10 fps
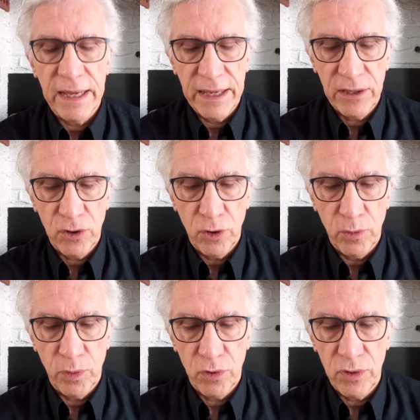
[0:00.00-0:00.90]
à être
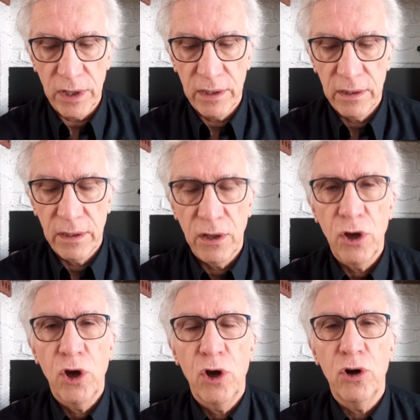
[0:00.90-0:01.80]
brûlées.
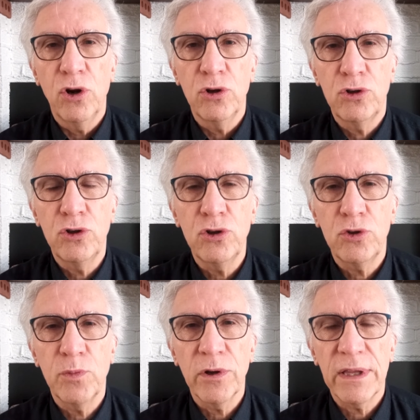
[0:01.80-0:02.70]
Le
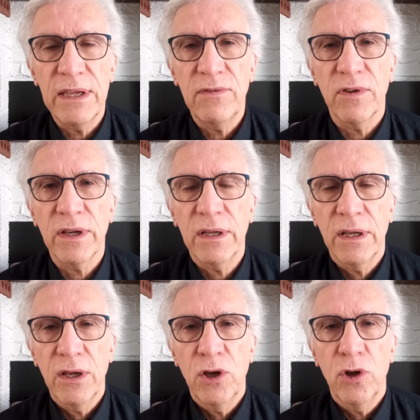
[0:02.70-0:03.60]
jugement divin
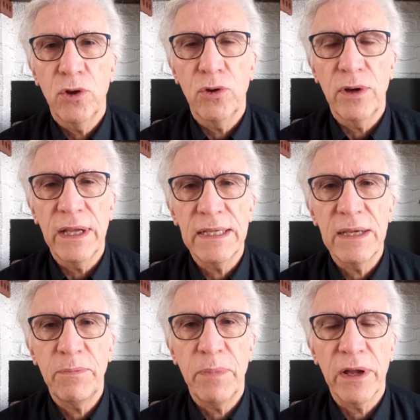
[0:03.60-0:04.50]
ne
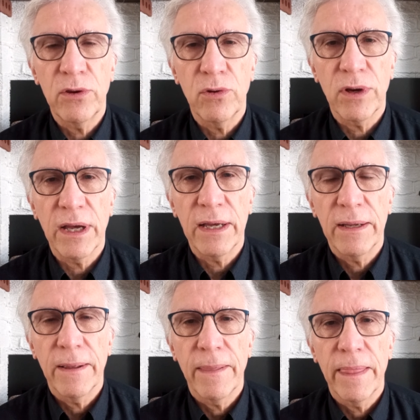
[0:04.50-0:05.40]
les
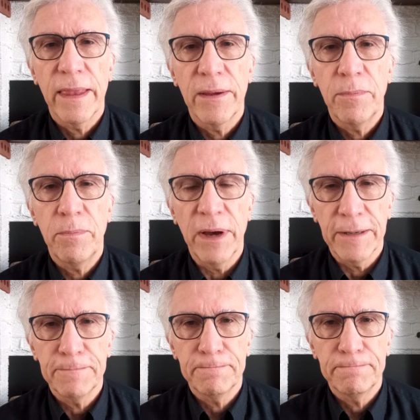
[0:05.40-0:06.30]
épargnera
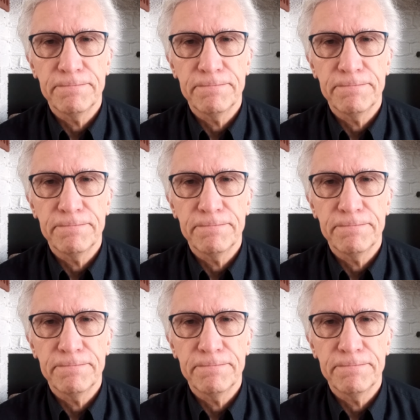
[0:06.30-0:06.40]
pas.